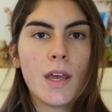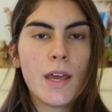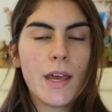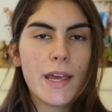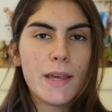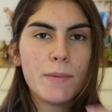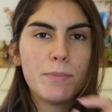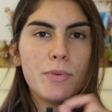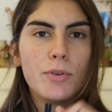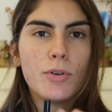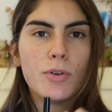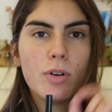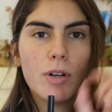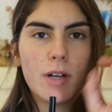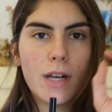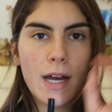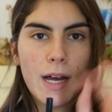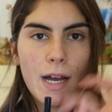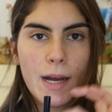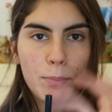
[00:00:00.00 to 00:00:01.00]
e in più
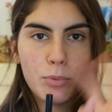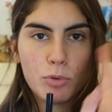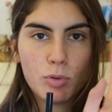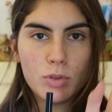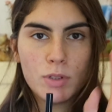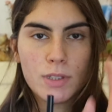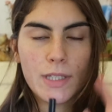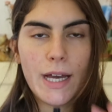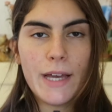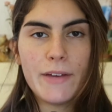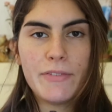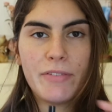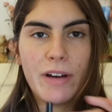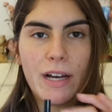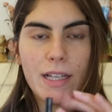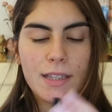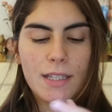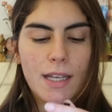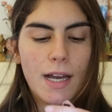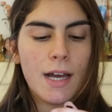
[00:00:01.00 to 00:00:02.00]
la punta è
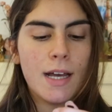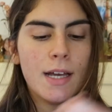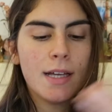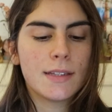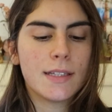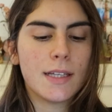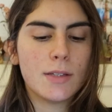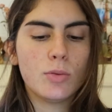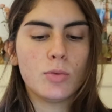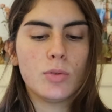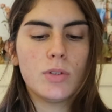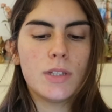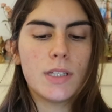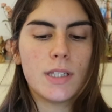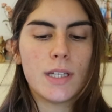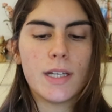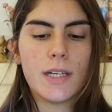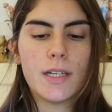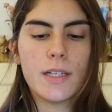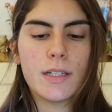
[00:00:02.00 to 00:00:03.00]
fatta da
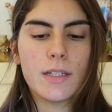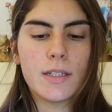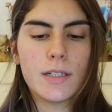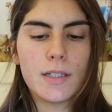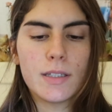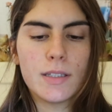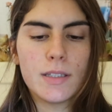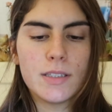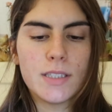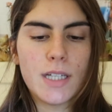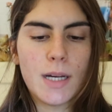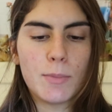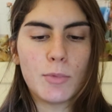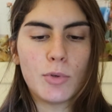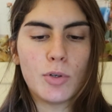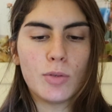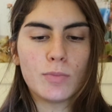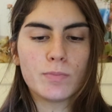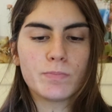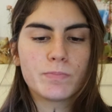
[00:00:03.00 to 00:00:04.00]
tutte, eh,
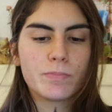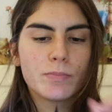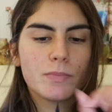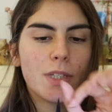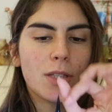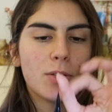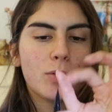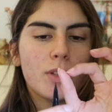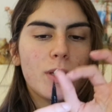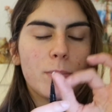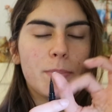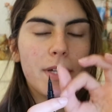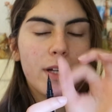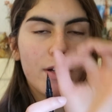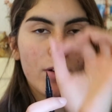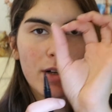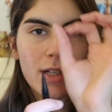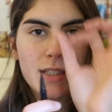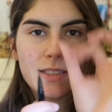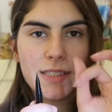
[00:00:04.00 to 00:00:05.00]
diciamo da tutte
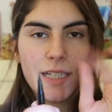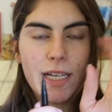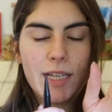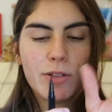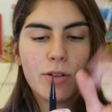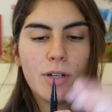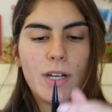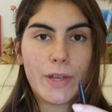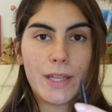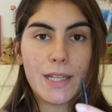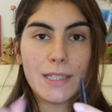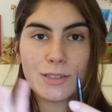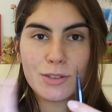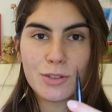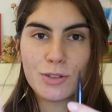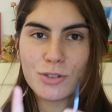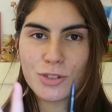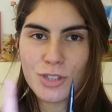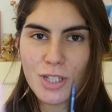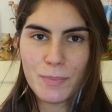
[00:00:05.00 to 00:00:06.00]
piccole sedole adesso
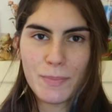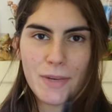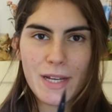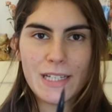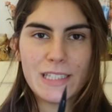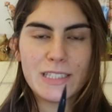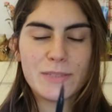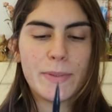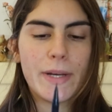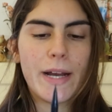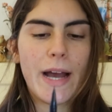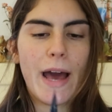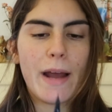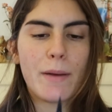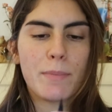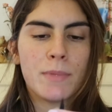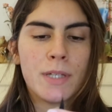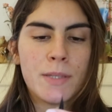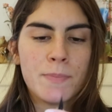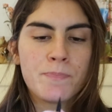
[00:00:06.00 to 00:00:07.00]
non bene
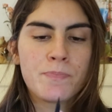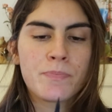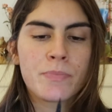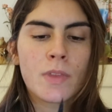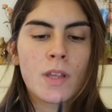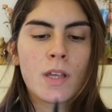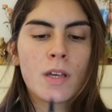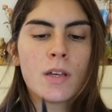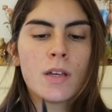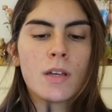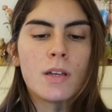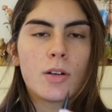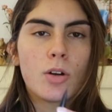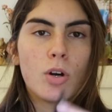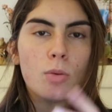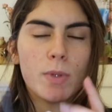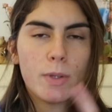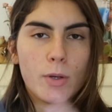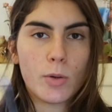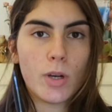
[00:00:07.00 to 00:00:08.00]
spiegarmi
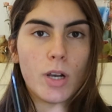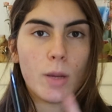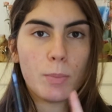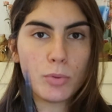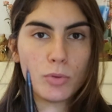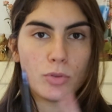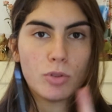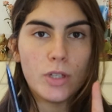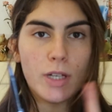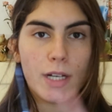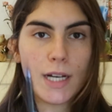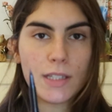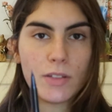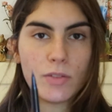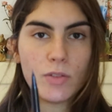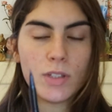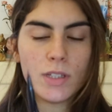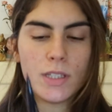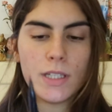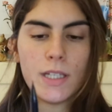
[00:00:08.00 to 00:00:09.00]
come quello appunto di Kat
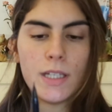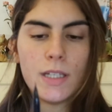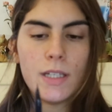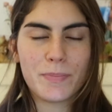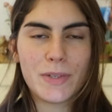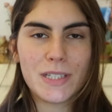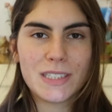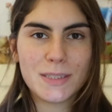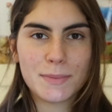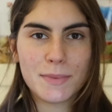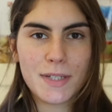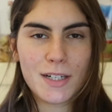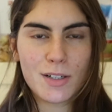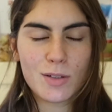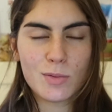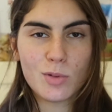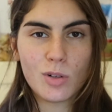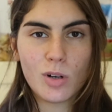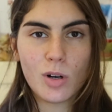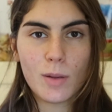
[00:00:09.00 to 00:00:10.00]
Von D per sapere
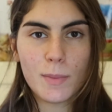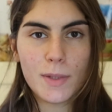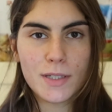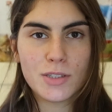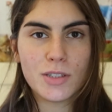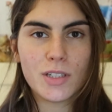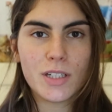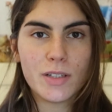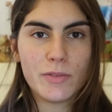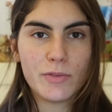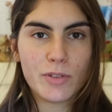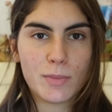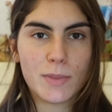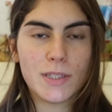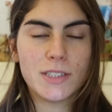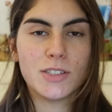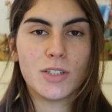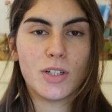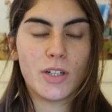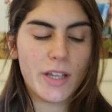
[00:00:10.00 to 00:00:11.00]
comunque maggiori
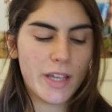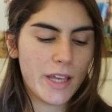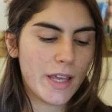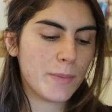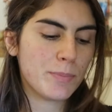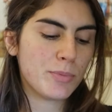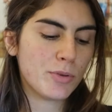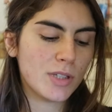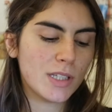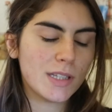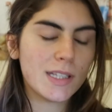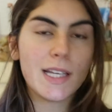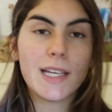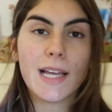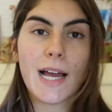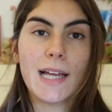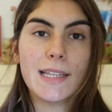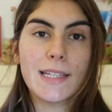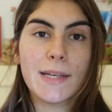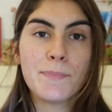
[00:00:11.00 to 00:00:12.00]
informazioni e più
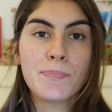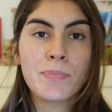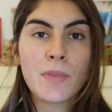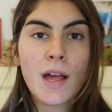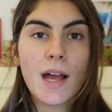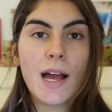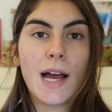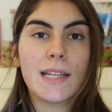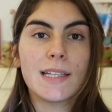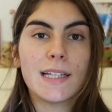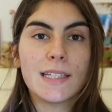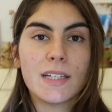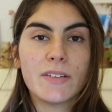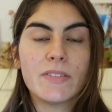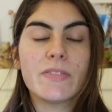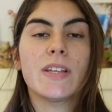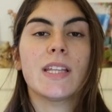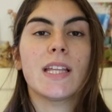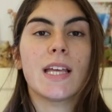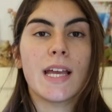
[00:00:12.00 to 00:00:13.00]
dettagliate andate a
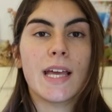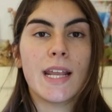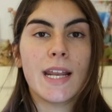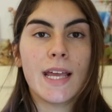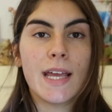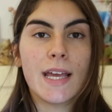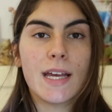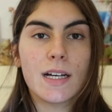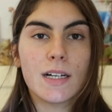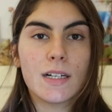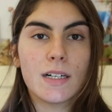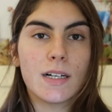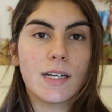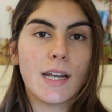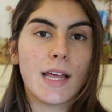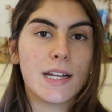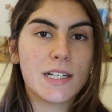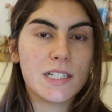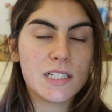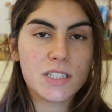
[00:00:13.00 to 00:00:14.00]
vedere uh,
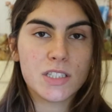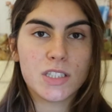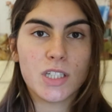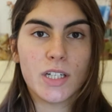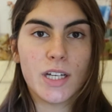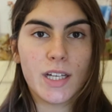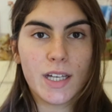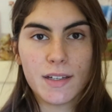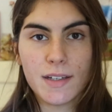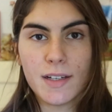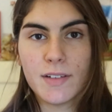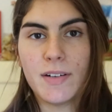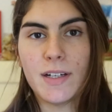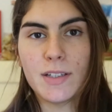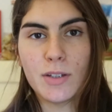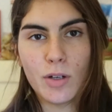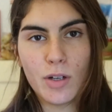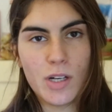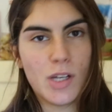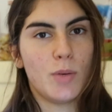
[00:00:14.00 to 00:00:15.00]
la recensione che ha
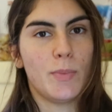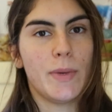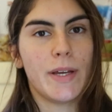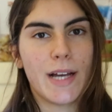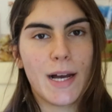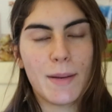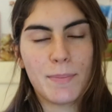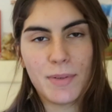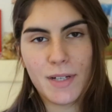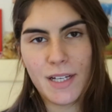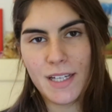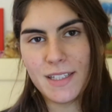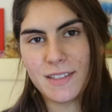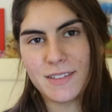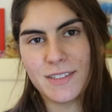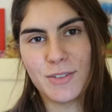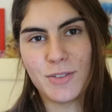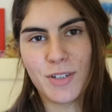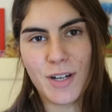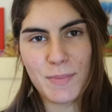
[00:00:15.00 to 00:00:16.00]
fatto Clio Makeup che
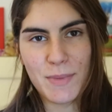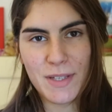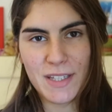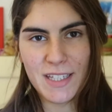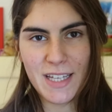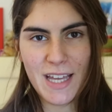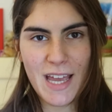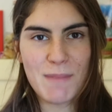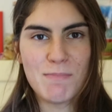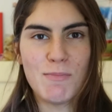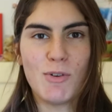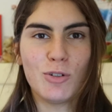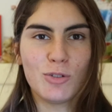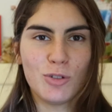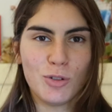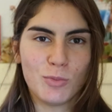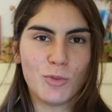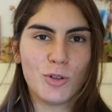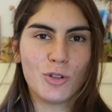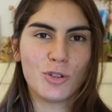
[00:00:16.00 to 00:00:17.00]
sicuramente è
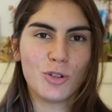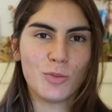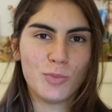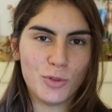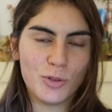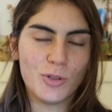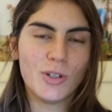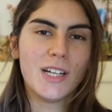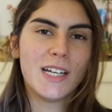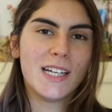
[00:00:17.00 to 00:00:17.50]
molto molto più